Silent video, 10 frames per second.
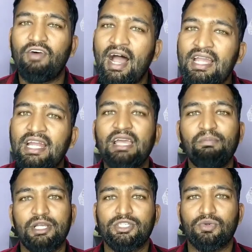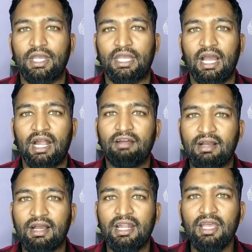வாய்களே பேசுவாங்க ஆனால்
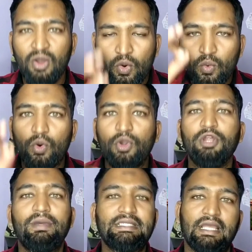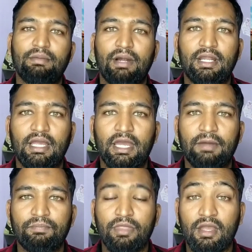வக்காலி ஒன்றுமே செய்ய மாட்டாங்க
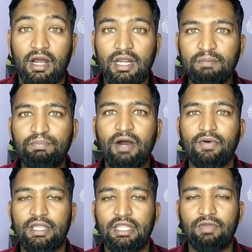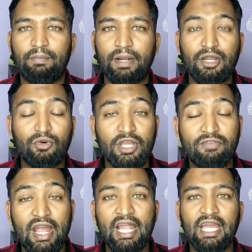கடுப்பாக வருது இவங்க பண்ணக்கூடிய
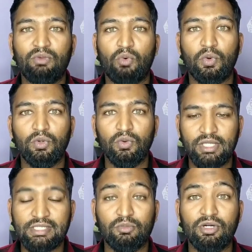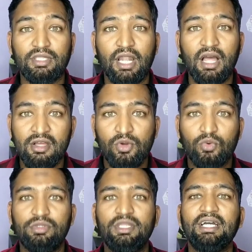வேலைகள் ஒவ்வொன்றும் இந்த சமூகத்தில்
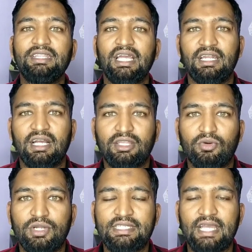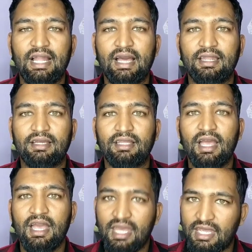குந்தகத்தை நிகழ்த்தக்கூடிய செயலாக இருக்குது
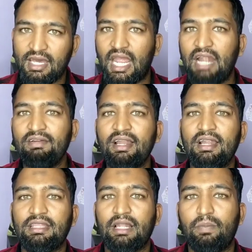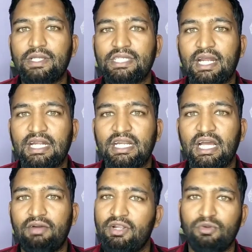இங்கே ரயில்வே நிலையத்தில் பேசுகிற கட்டிட
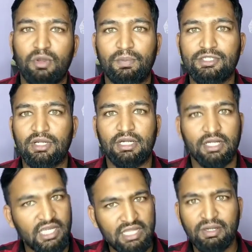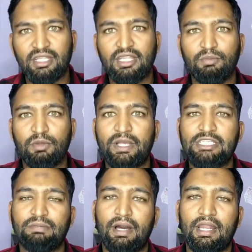வடிவமைப்புன்னு சொல்லிட்டு நீதிமன்றத்தில் போய்
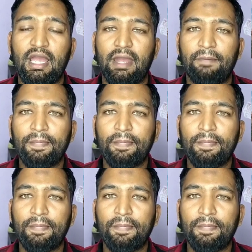பேசிப்பாரு